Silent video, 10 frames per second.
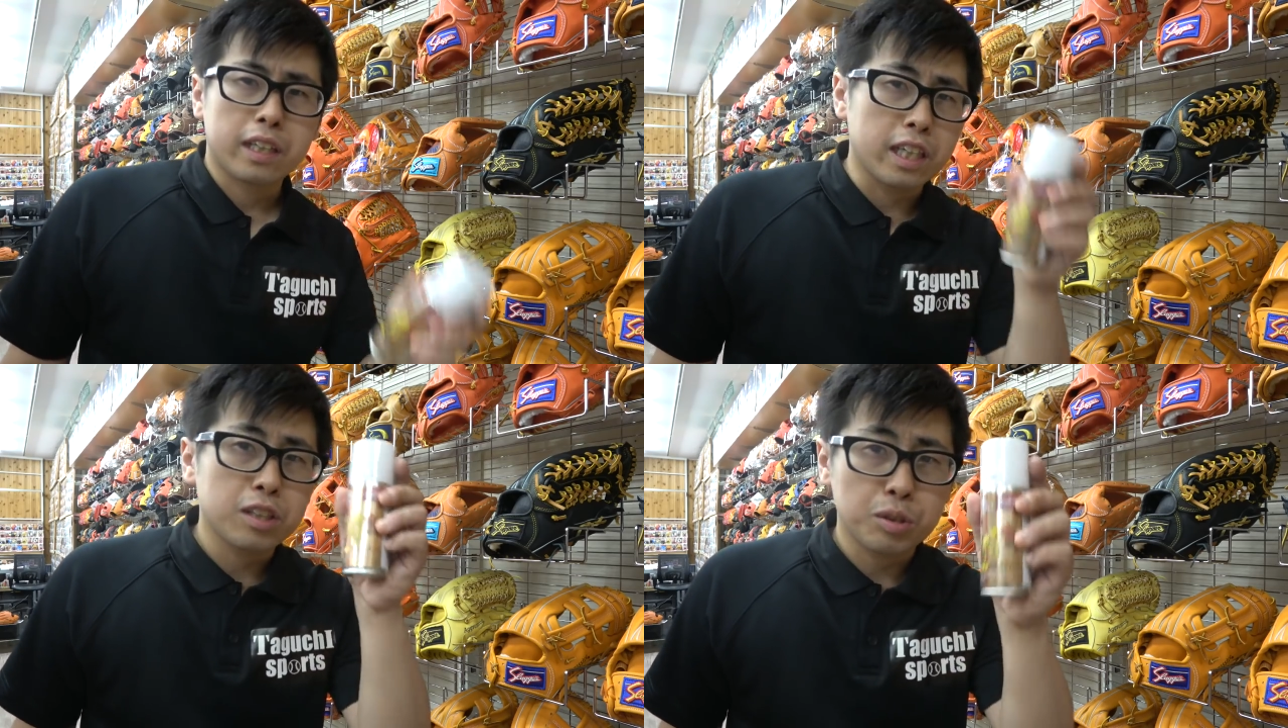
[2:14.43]

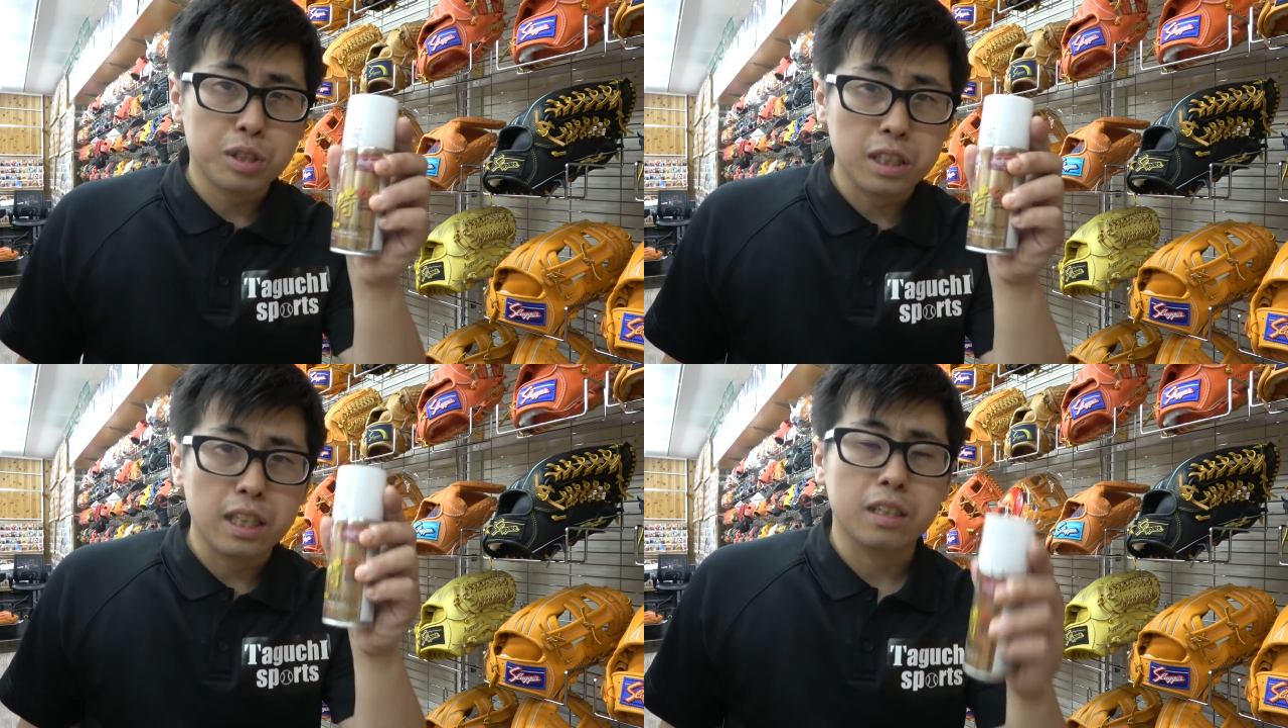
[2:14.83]
検証
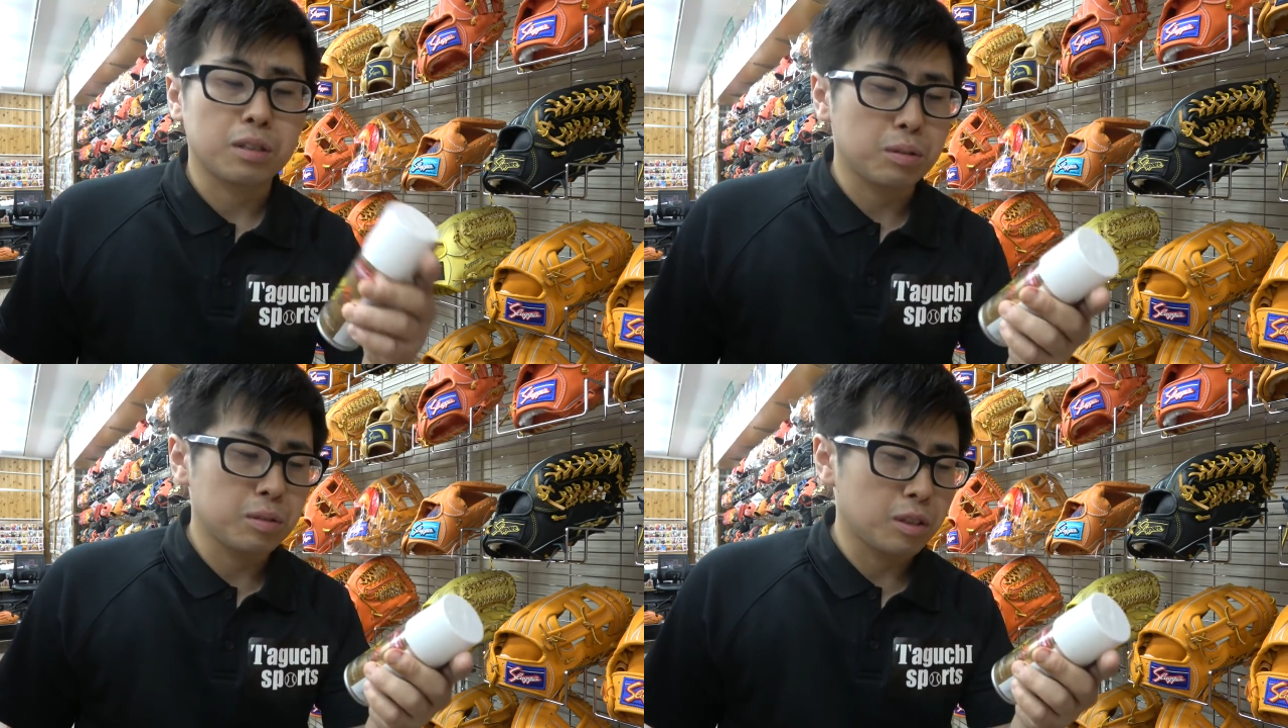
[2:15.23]
したいなっ
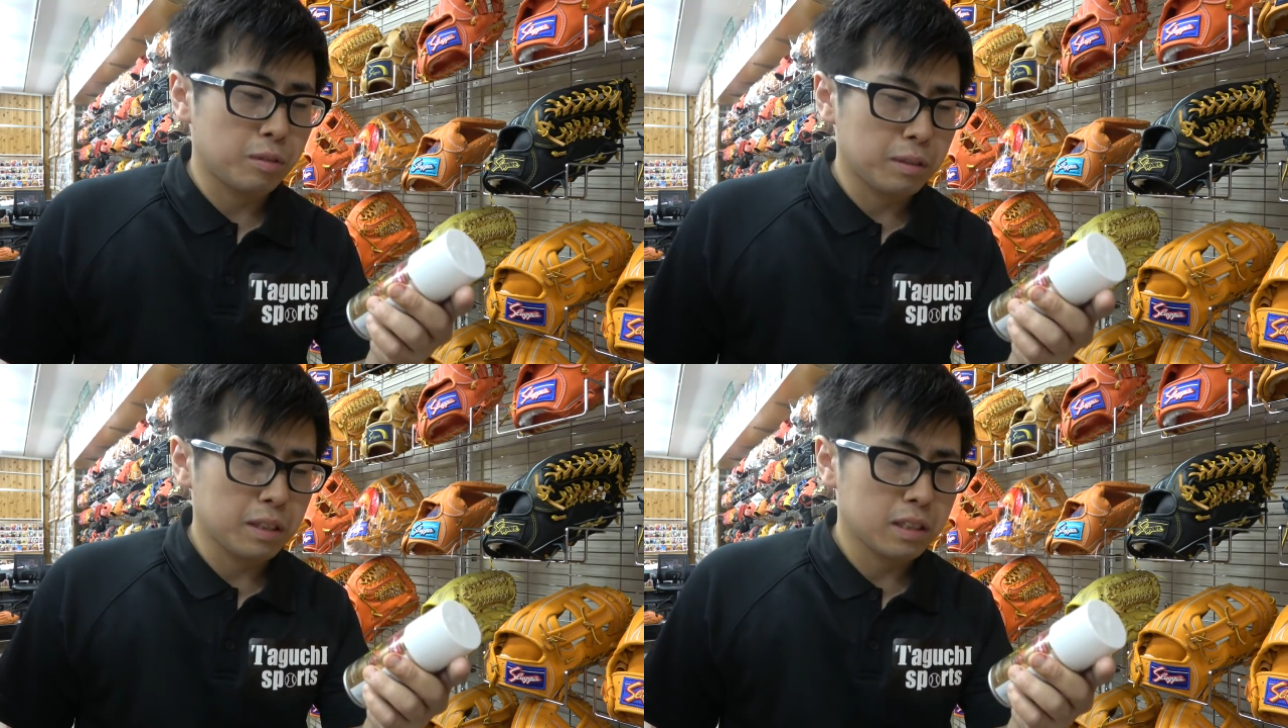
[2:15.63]
ていうふうに
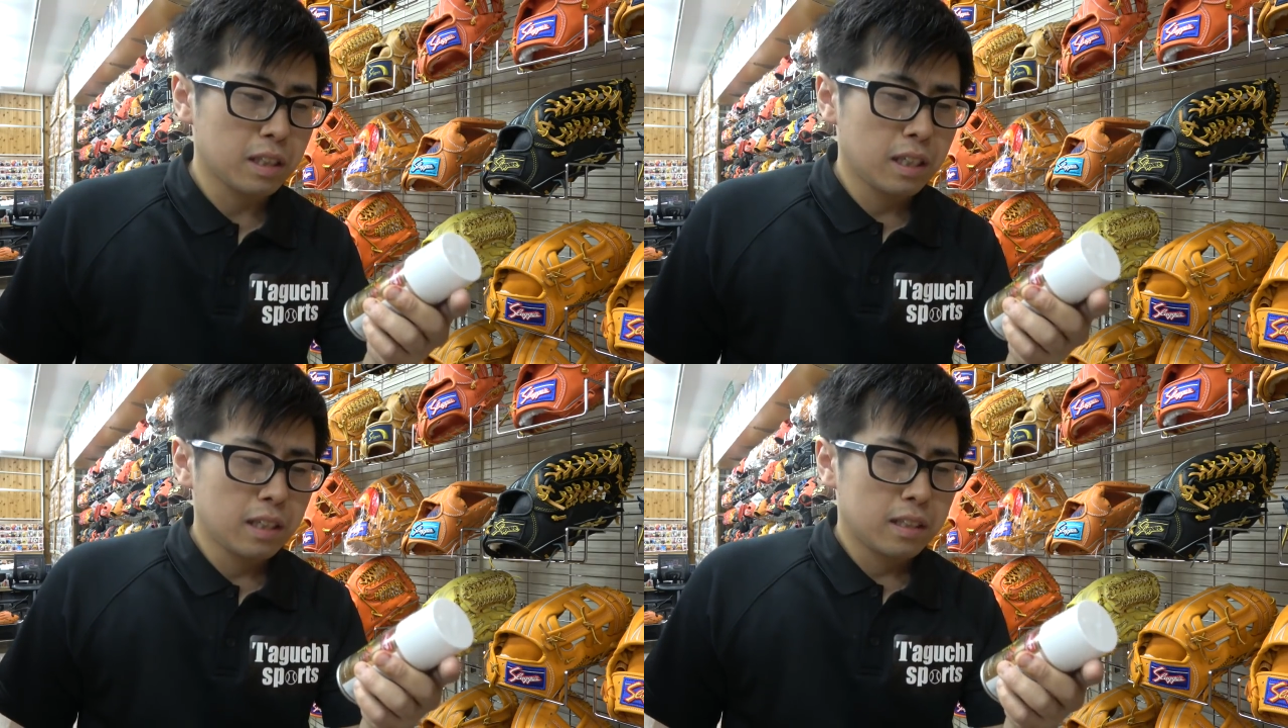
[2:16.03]
思います。
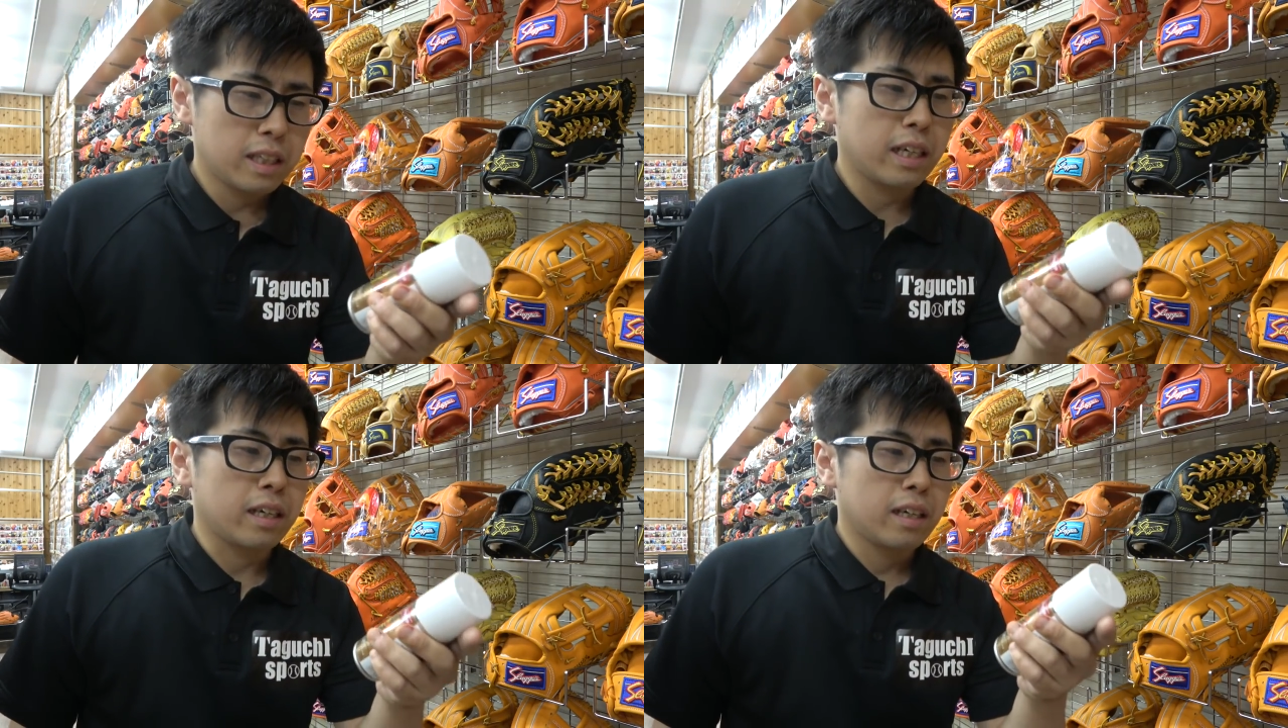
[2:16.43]

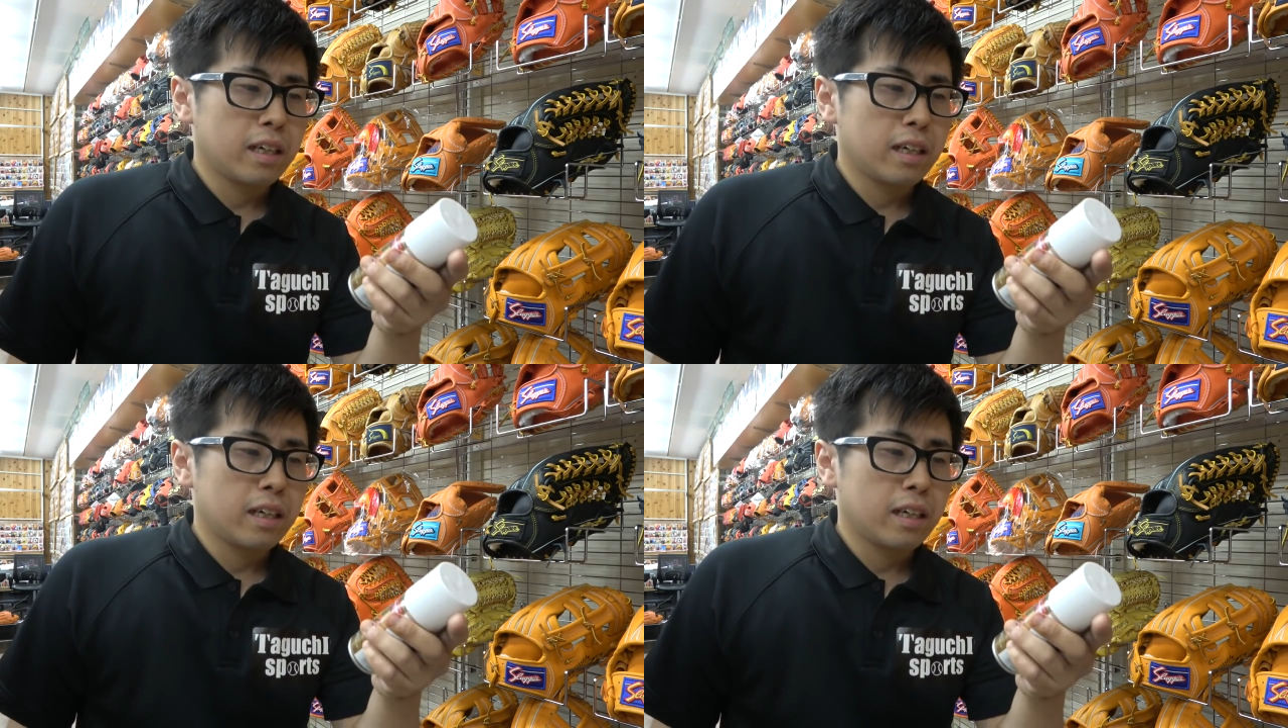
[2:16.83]
で、